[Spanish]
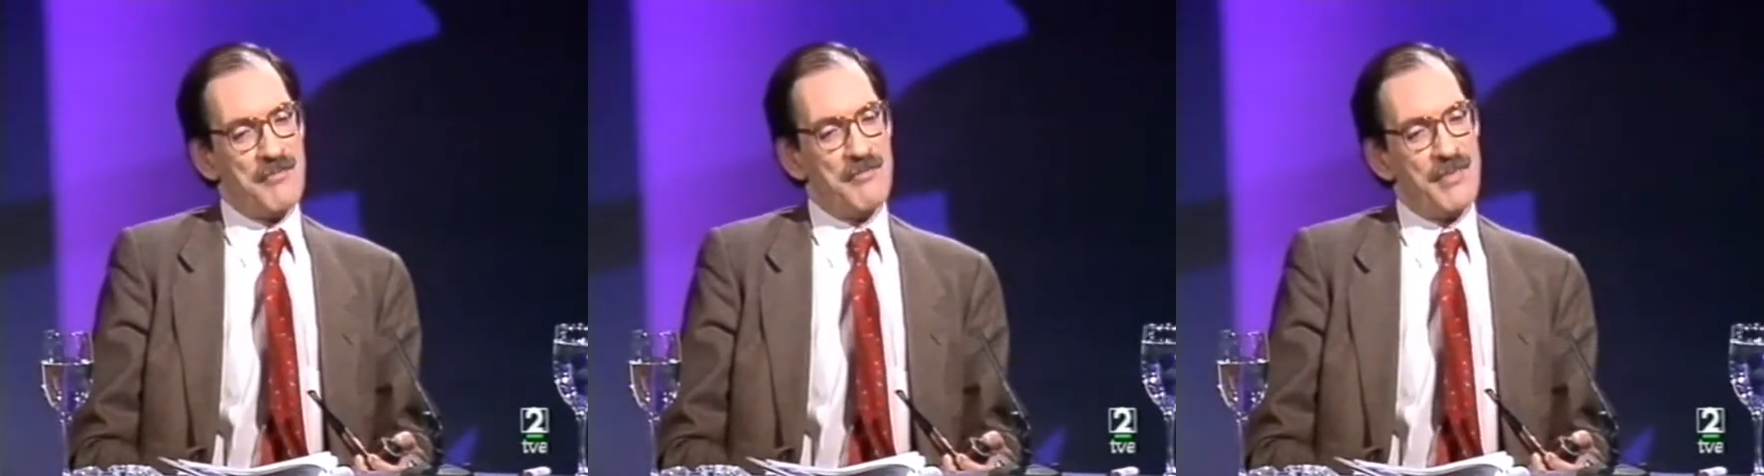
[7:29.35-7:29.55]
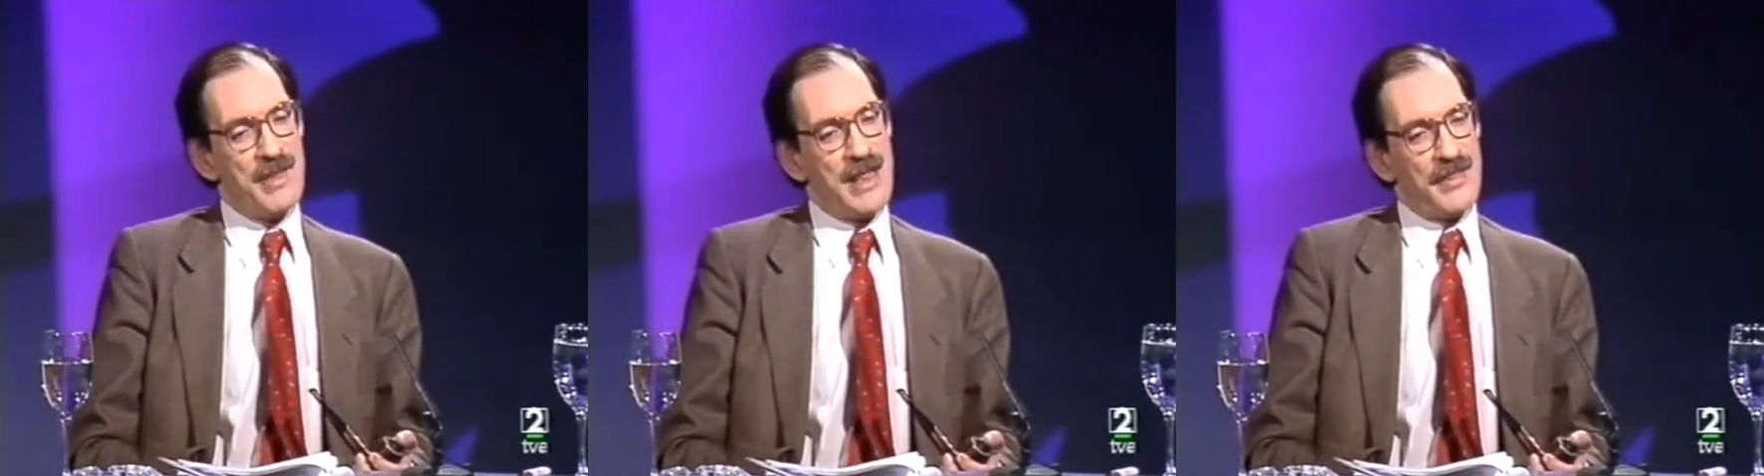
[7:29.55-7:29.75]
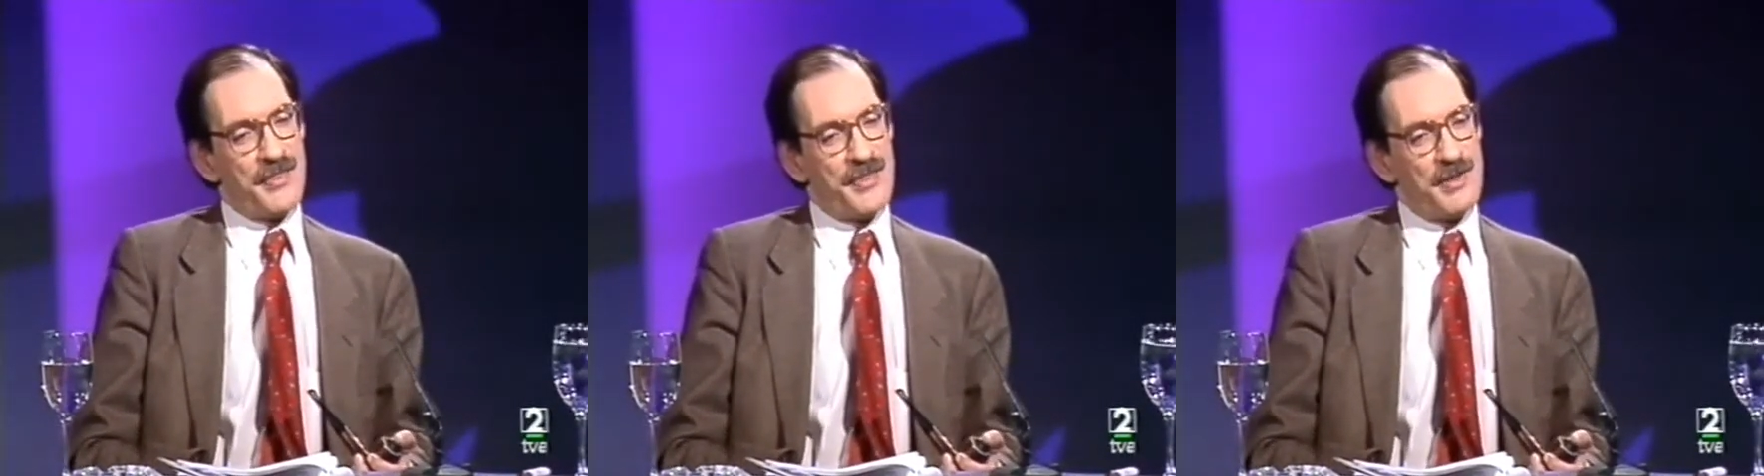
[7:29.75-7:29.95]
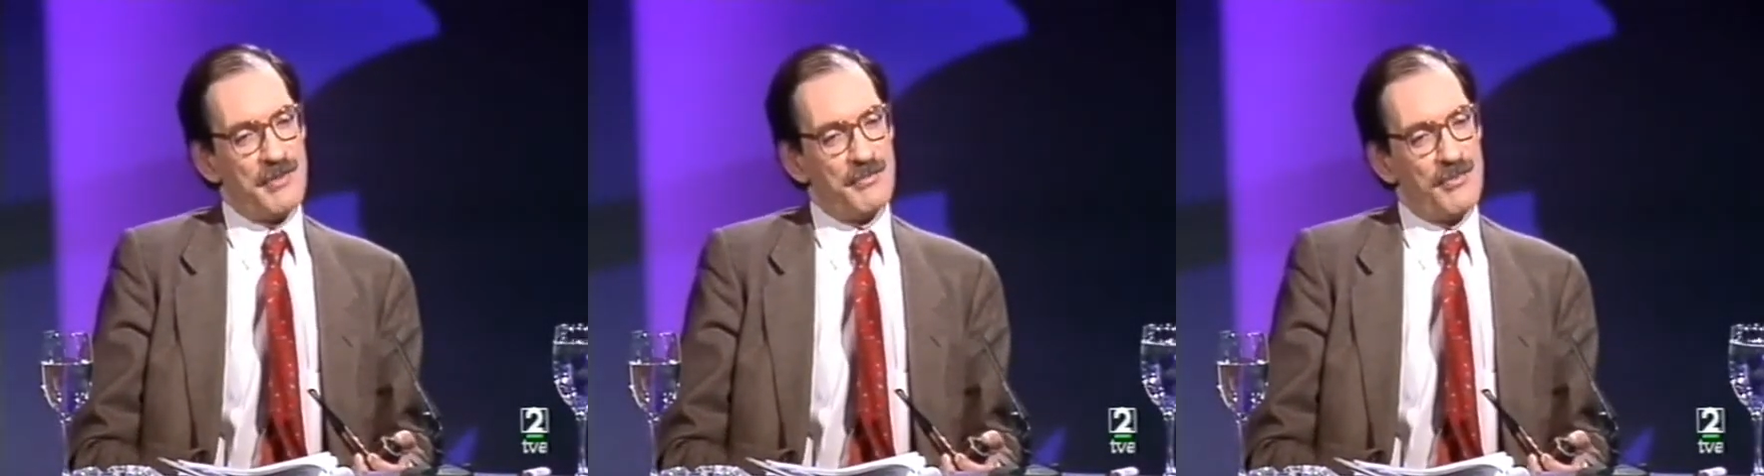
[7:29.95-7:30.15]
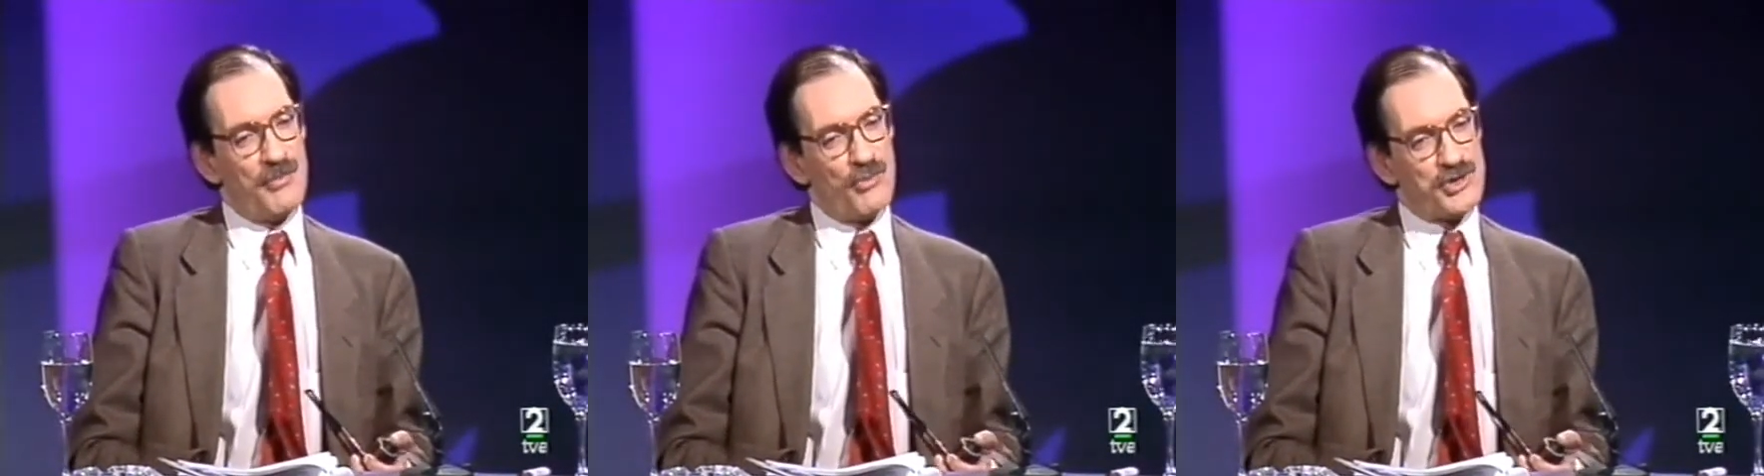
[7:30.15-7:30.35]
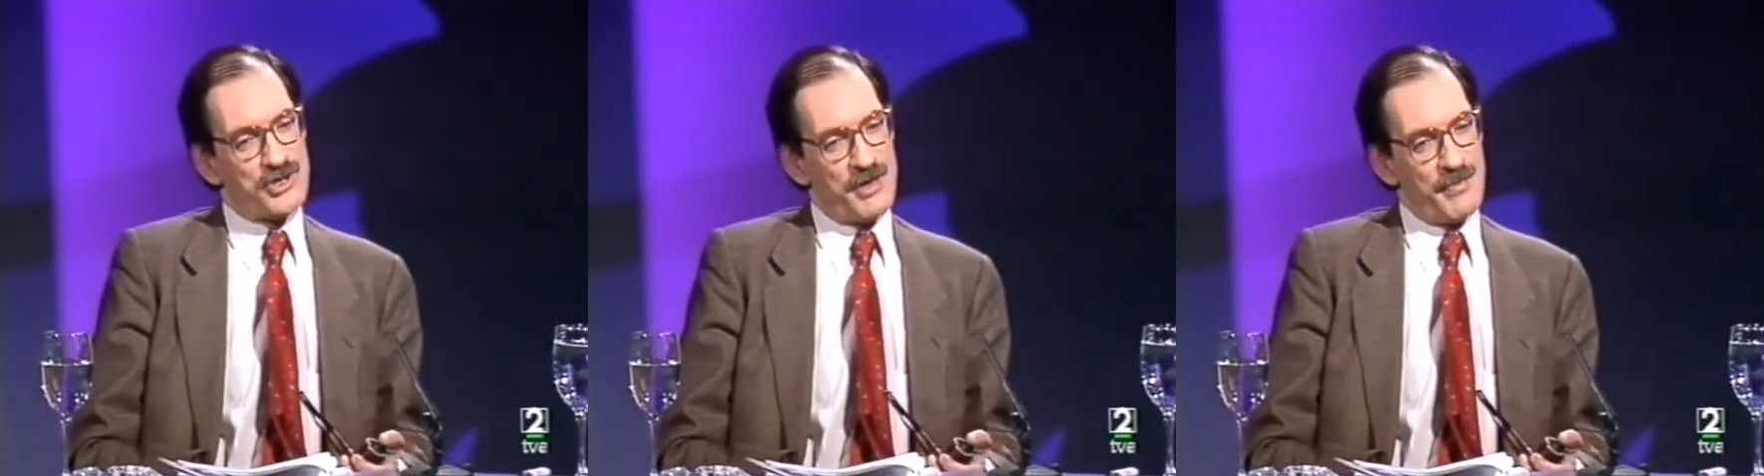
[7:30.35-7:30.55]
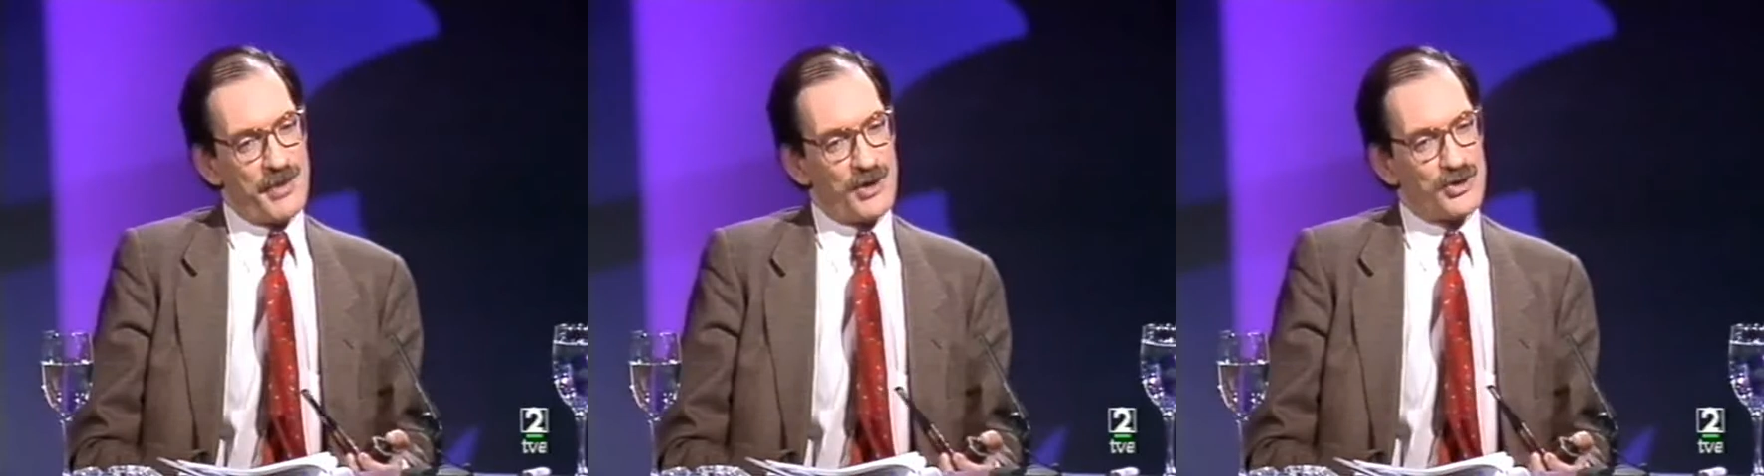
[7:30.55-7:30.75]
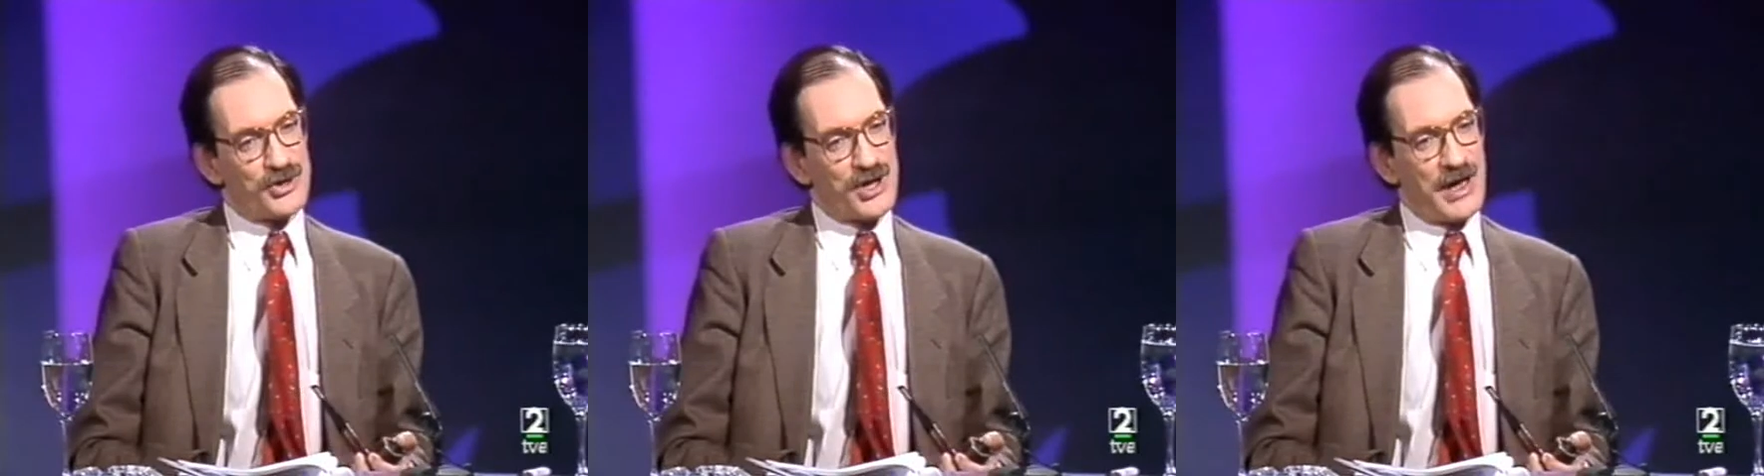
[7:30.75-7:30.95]
Me hace mucha
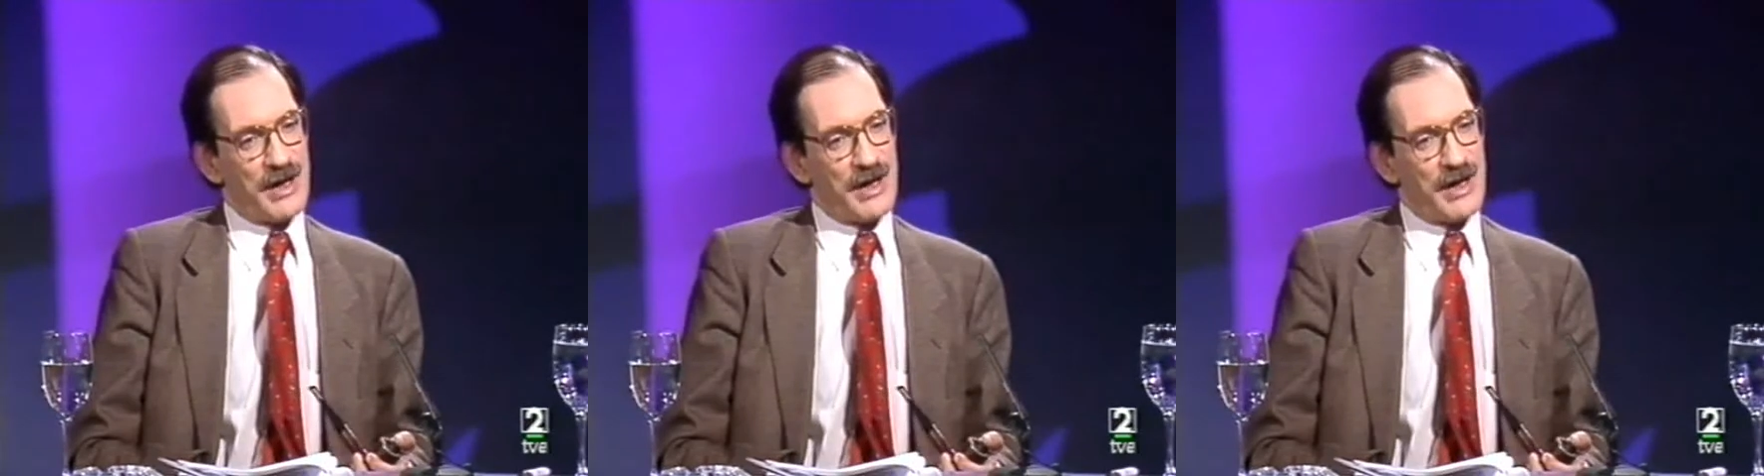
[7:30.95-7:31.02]
menos